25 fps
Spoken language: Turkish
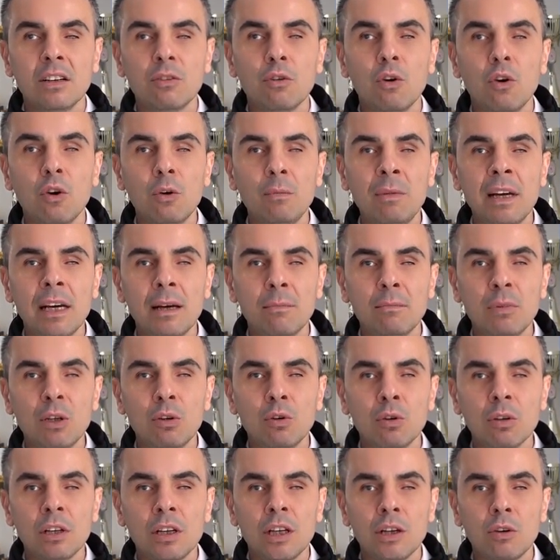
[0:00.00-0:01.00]
Görmeyen
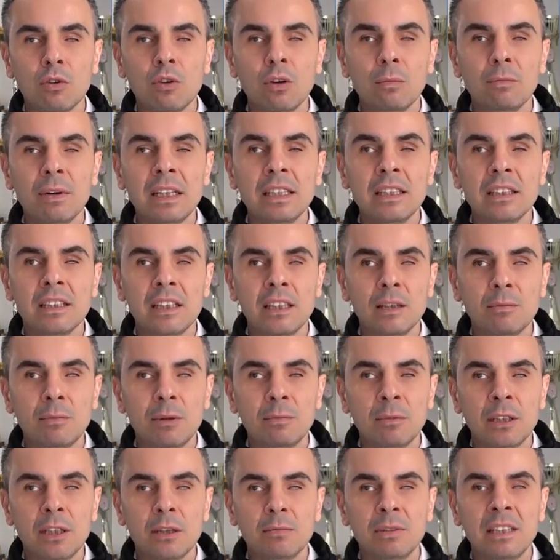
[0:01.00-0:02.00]
biri olarak öğretmenlik de
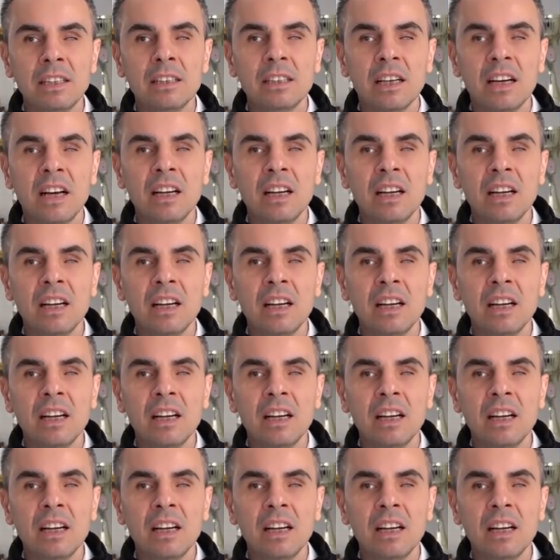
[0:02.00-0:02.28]
yapamayabilir.